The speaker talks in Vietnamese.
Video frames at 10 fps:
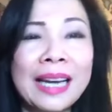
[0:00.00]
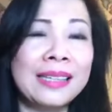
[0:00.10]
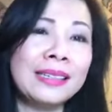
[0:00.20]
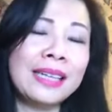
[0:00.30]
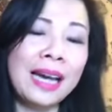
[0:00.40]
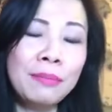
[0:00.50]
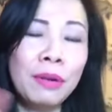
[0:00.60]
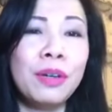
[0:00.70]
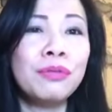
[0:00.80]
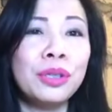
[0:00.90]
cả những cái mà
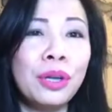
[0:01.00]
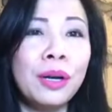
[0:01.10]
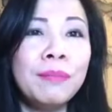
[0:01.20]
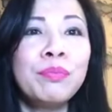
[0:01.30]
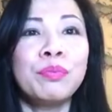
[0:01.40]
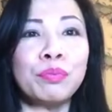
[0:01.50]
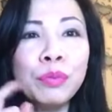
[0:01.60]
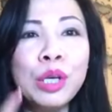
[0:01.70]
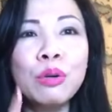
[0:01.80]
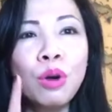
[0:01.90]
vân vừa nói
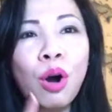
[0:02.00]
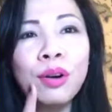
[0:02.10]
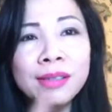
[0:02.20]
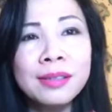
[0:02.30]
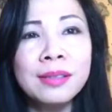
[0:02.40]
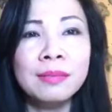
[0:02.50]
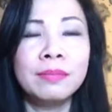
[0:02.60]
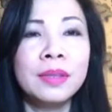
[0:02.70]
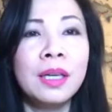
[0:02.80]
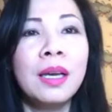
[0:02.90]
đều hồi hướng
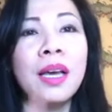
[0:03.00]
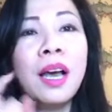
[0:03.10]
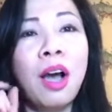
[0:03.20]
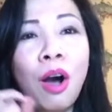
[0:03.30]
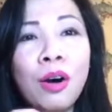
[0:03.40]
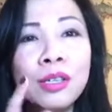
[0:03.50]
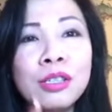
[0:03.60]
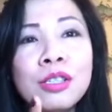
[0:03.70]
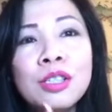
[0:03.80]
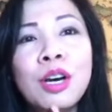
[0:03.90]
hồi
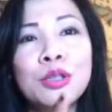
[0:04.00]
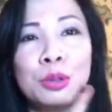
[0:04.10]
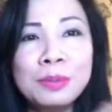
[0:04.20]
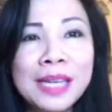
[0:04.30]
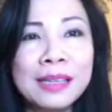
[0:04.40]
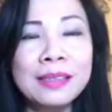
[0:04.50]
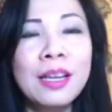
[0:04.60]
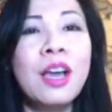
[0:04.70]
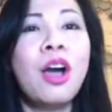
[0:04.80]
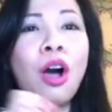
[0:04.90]
hướng cho chúng sanh
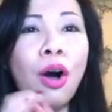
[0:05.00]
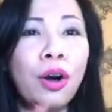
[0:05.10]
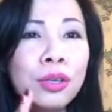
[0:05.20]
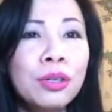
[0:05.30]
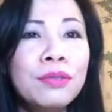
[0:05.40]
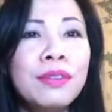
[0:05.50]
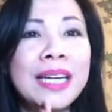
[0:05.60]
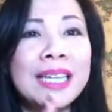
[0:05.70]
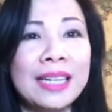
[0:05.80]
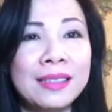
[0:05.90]
hồi hướng
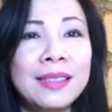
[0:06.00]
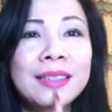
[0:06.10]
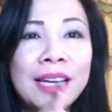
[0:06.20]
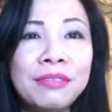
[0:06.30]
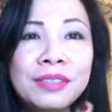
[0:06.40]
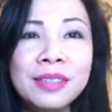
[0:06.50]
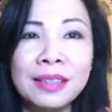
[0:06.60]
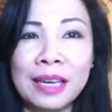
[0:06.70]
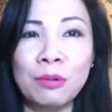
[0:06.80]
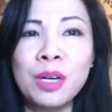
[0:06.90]
về cảnh giới Tây Phương
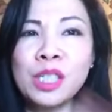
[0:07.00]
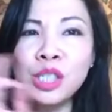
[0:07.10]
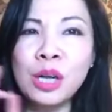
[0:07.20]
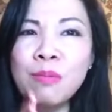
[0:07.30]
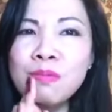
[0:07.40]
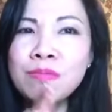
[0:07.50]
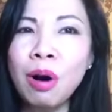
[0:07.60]
Cực Lạc Quốc trong